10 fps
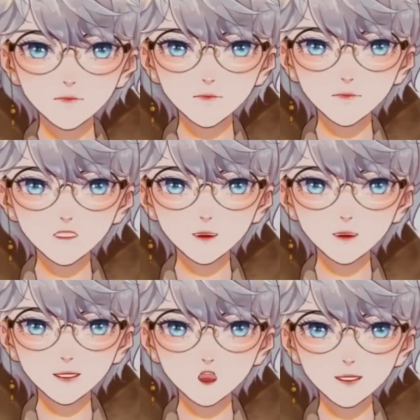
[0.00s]

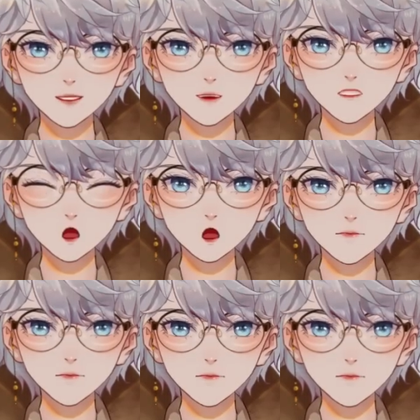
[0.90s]
경찰은 지금까지도
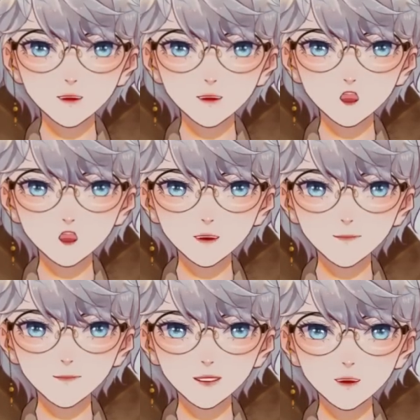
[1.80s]
사진을
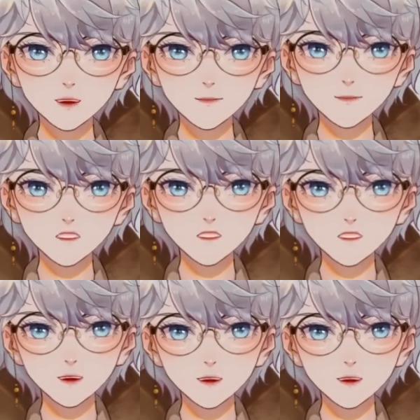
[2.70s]
외부에 노출하지